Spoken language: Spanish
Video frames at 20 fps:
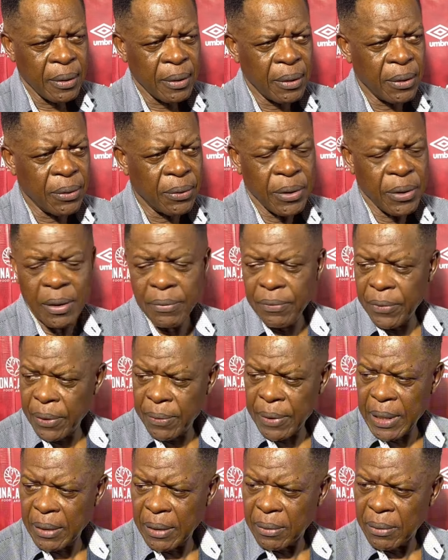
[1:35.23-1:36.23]
Y hoy día fue
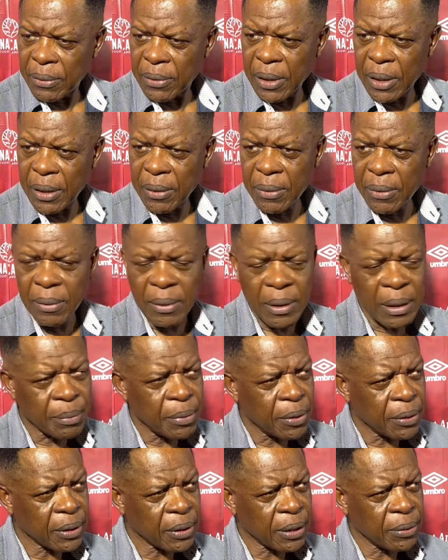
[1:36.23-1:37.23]
igual, la
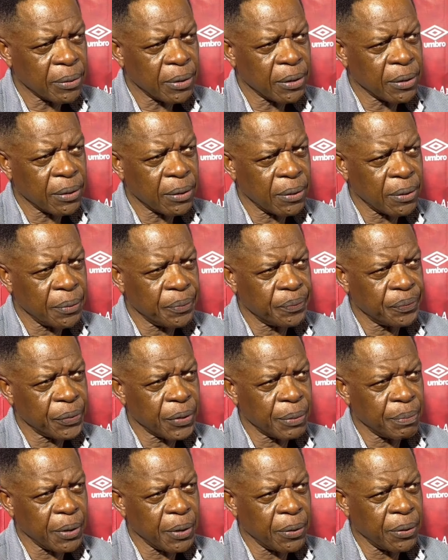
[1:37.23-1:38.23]
pelota no entró.
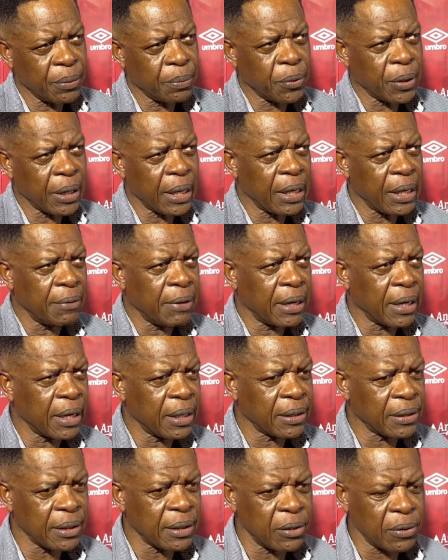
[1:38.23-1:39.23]
Pero por ahí van a
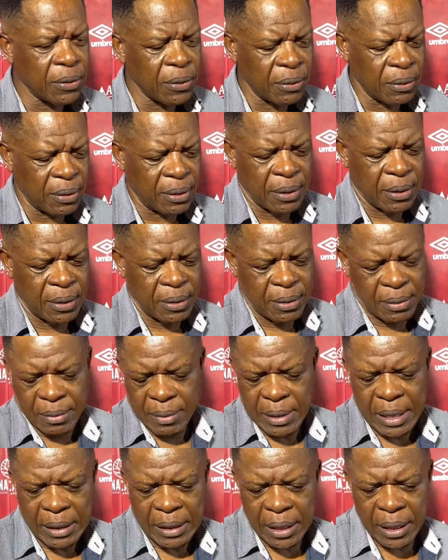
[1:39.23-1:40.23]
decir, no, eh,
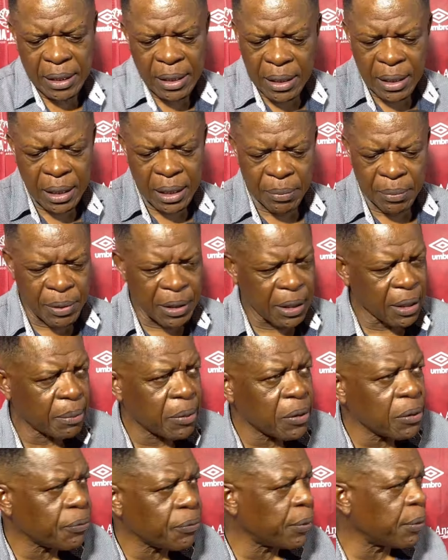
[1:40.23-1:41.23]
la técnica que
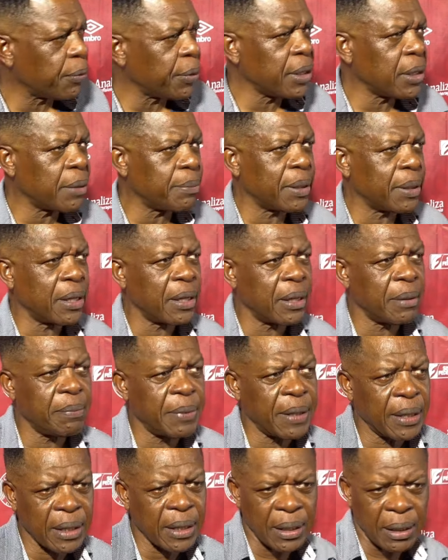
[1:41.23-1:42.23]
aplicamos no fue buena para,
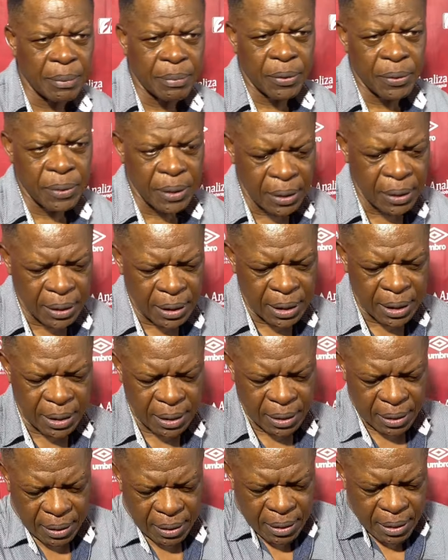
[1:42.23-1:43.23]
para que la pelota
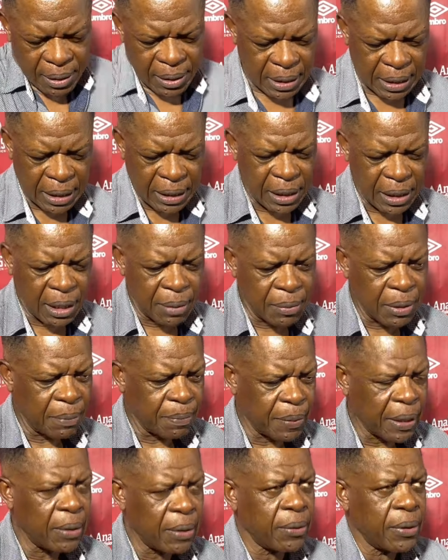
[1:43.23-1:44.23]
entrara. La tiramos al
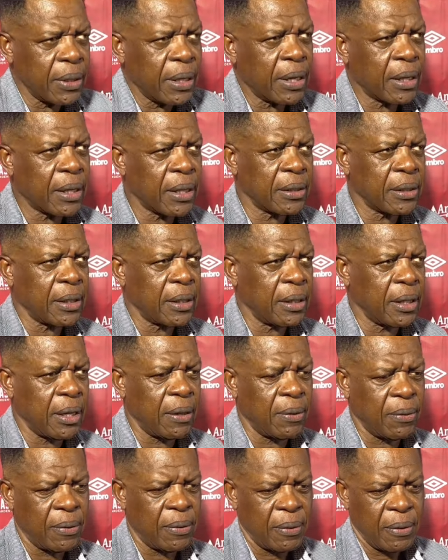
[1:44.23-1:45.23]
palo y hay que
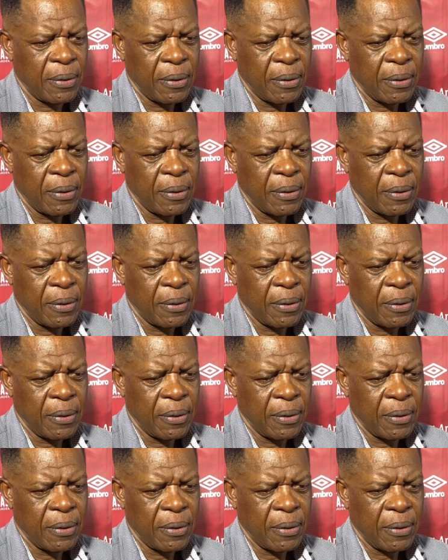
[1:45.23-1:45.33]
aceptarlo.